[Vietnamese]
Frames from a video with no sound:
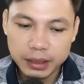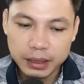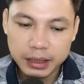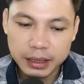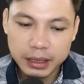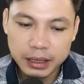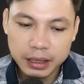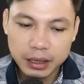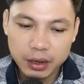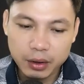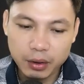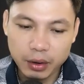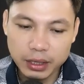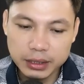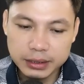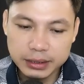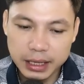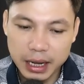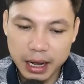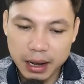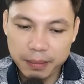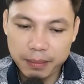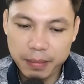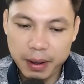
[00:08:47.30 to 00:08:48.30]
hỏi lại.
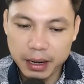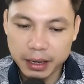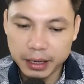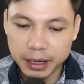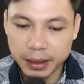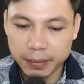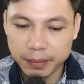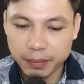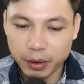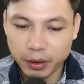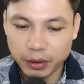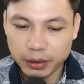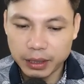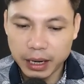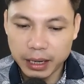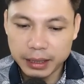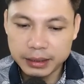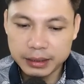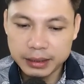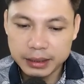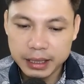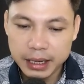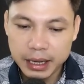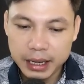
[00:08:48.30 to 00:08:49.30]
Thấy dáng vẻ
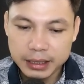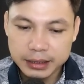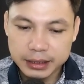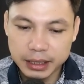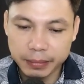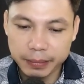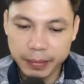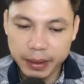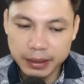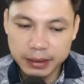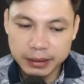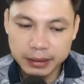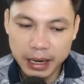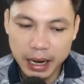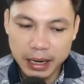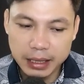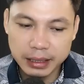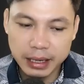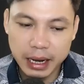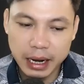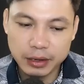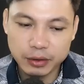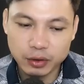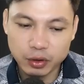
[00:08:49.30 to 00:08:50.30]
của hai lão, Thắng
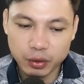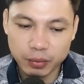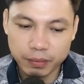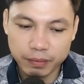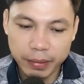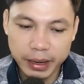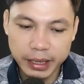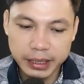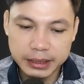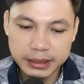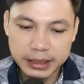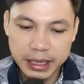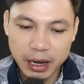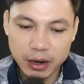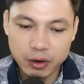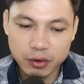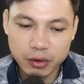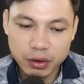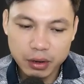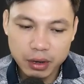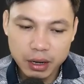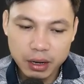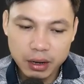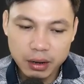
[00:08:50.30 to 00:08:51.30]
lăn ra nhà rồi
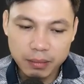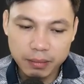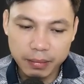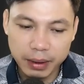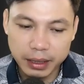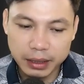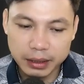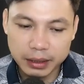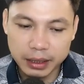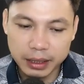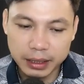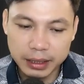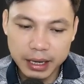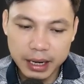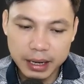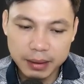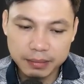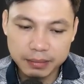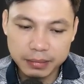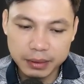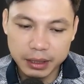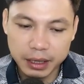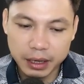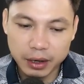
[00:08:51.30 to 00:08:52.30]
bỏ cười.
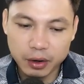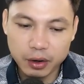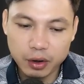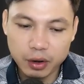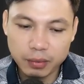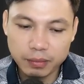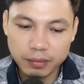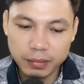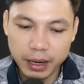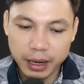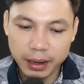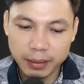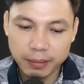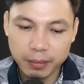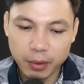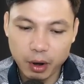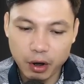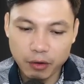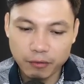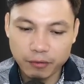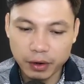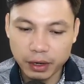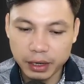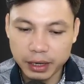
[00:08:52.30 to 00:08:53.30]
Hắn cười đến chảy
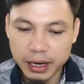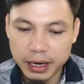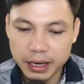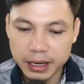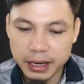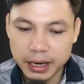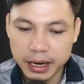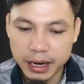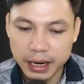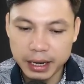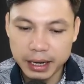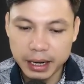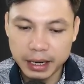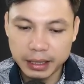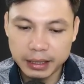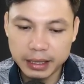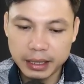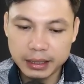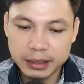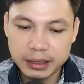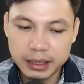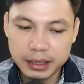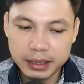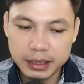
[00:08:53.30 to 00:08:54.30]
cả nước mắt
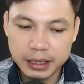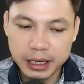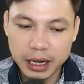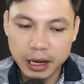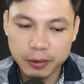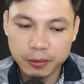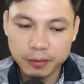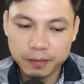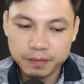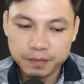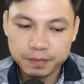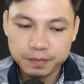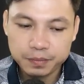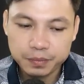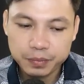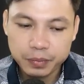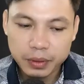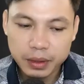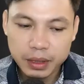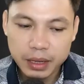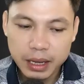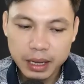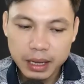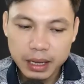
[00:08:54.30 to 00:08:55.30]
về sự can đảm của
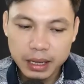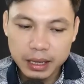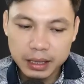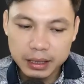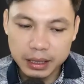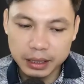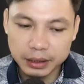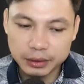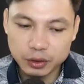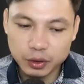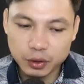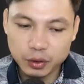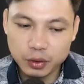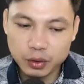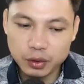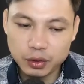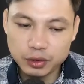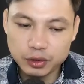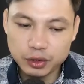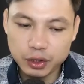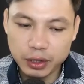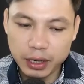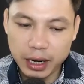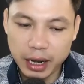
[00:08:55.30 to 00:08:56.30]
hai ông già ngũ
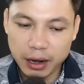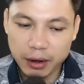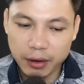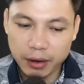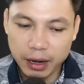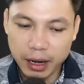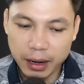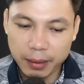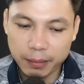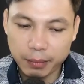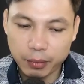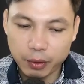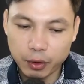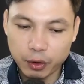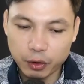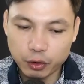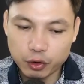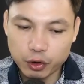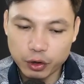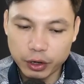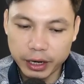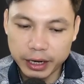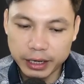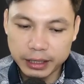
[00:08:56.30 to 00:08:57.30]
tuần, nhưng vẫn
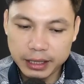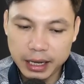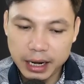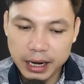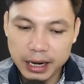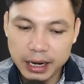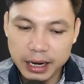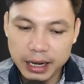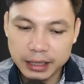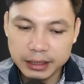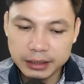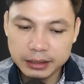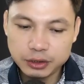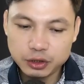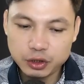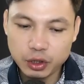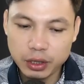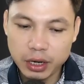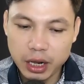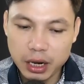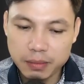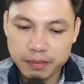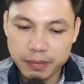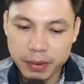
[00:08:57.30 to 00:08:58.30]
vô cùng sợ
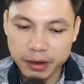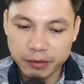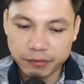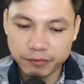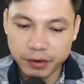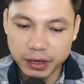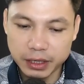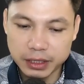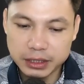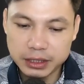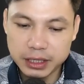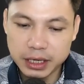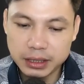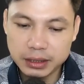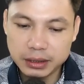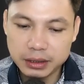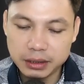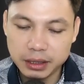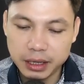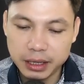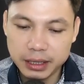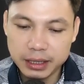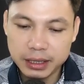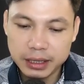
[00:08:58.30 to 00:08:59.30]
vợ.
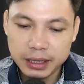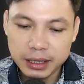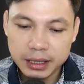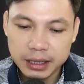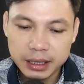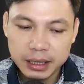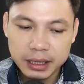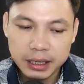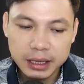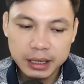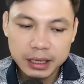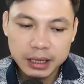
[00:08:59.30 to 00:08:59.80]
Biết mình đã bị